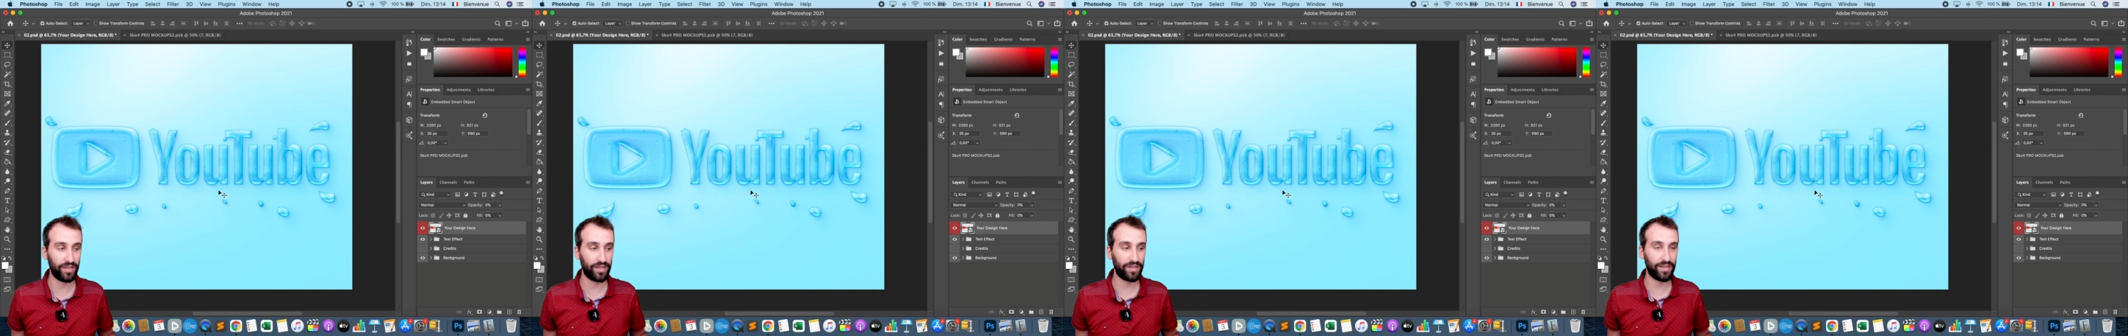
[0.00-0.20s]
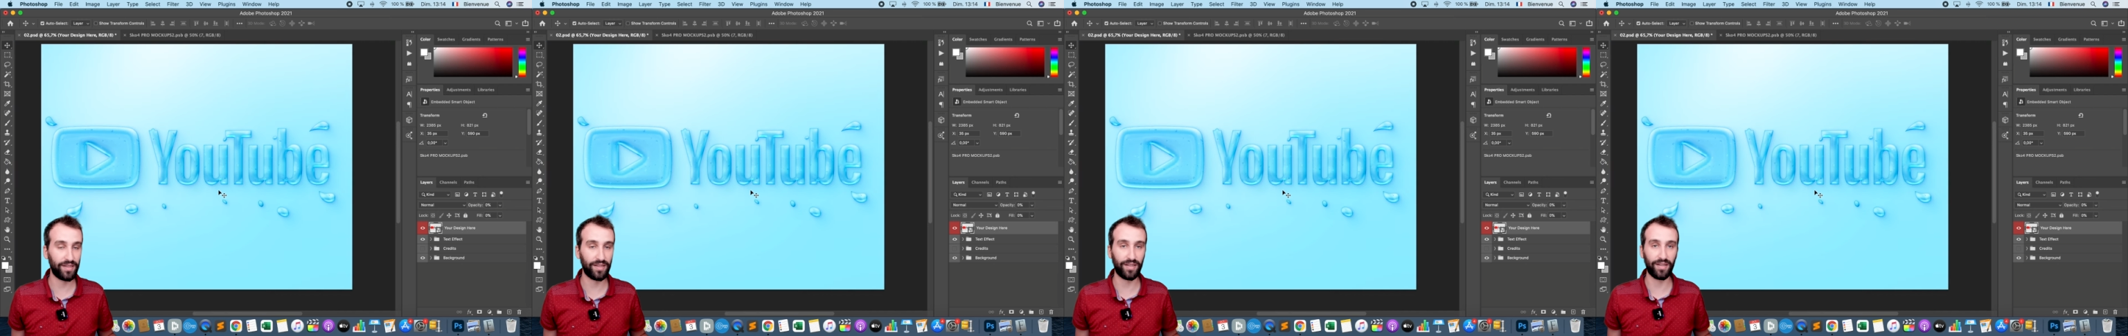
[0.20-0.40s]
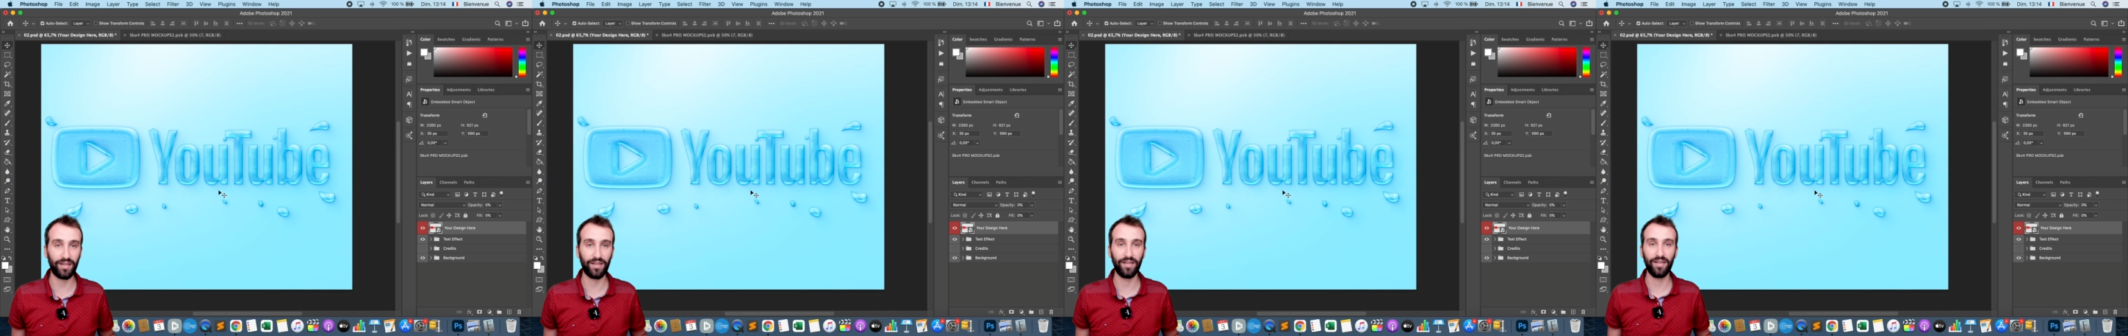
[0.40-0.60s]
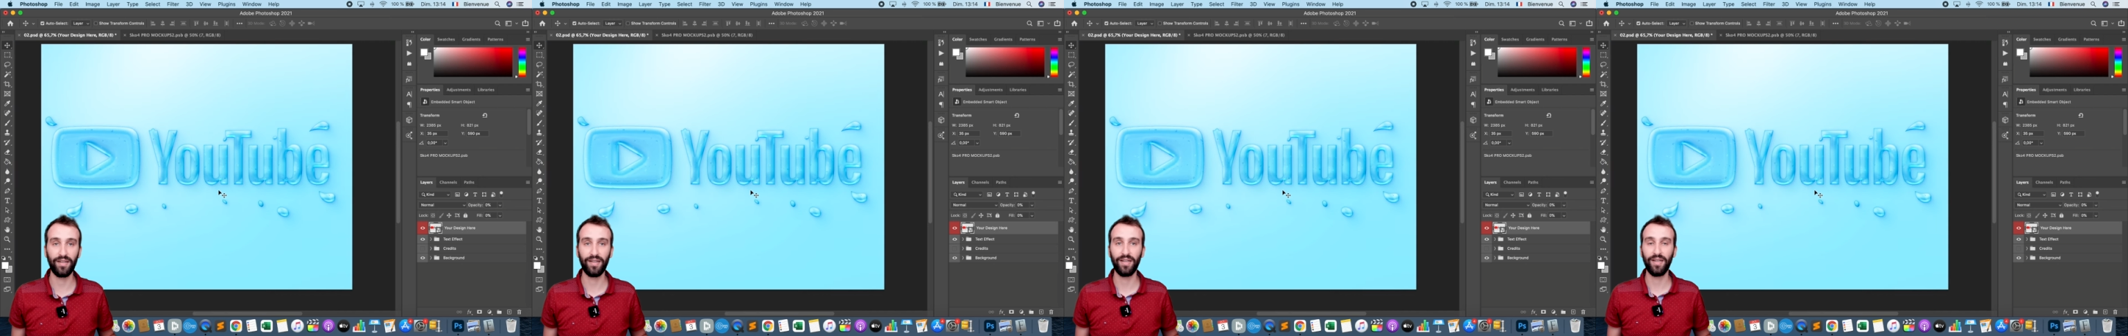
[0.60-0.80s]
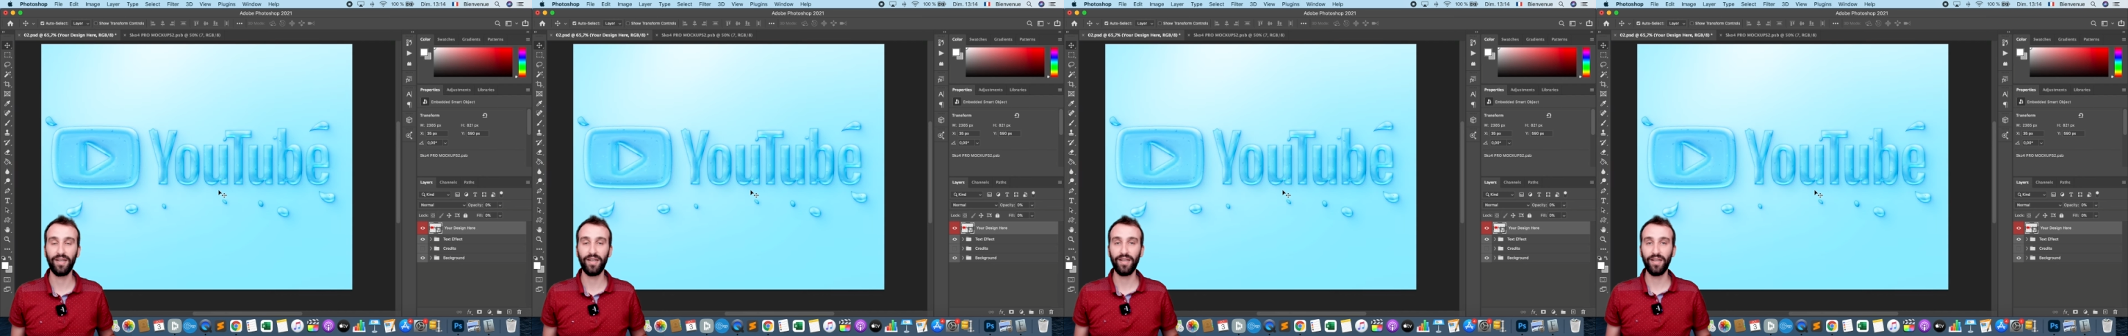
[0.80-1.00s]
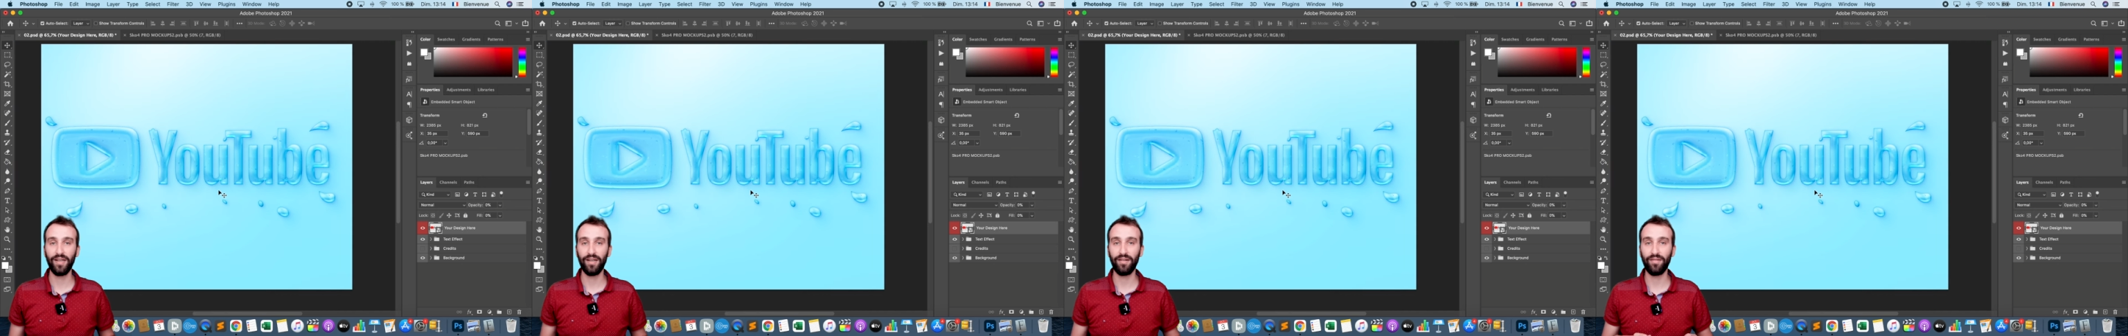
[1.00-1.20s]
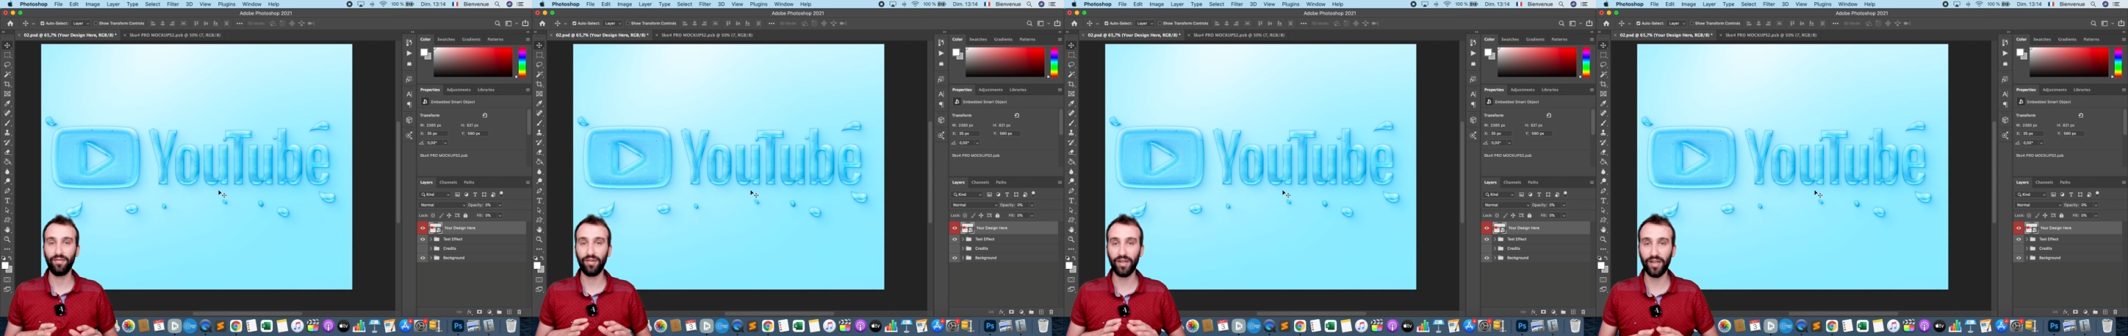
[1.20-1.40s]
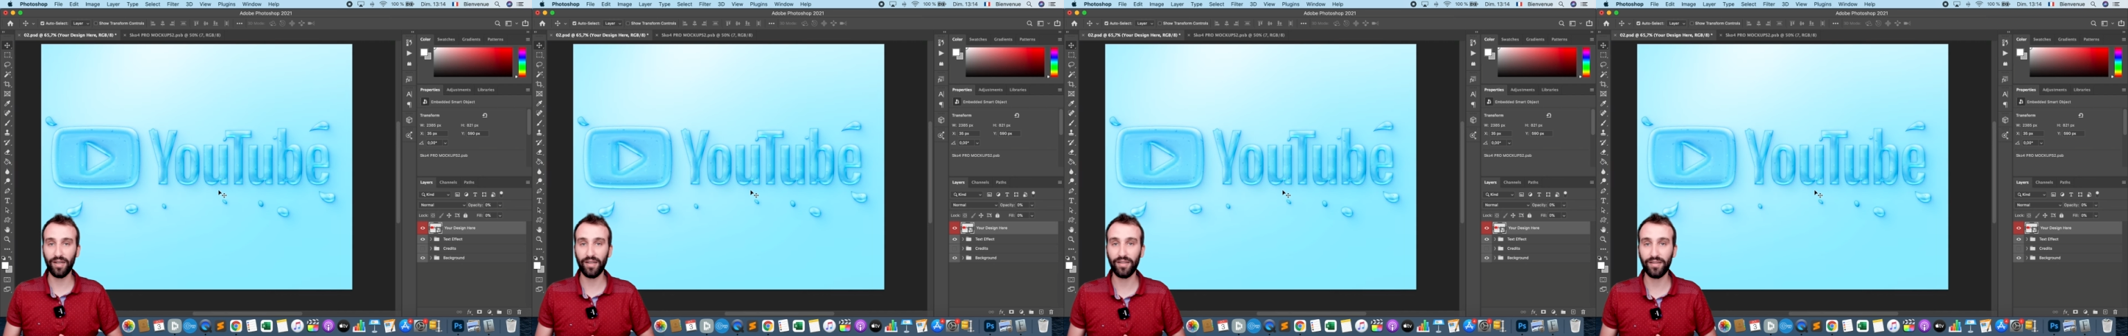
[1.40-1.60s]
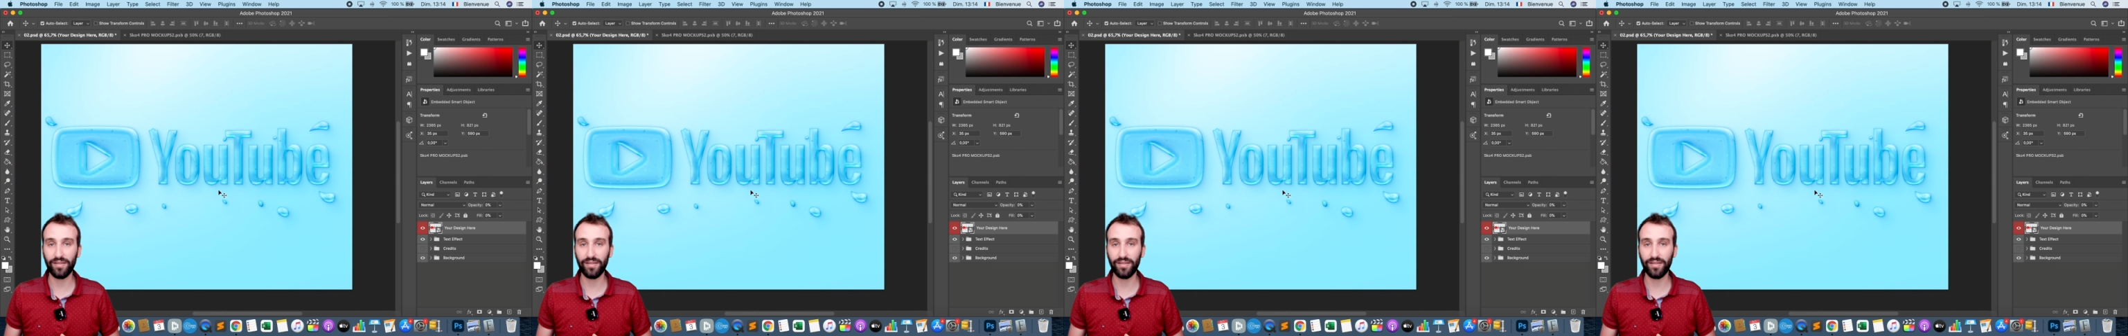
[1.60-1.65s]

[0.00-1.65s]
etc. Voilà,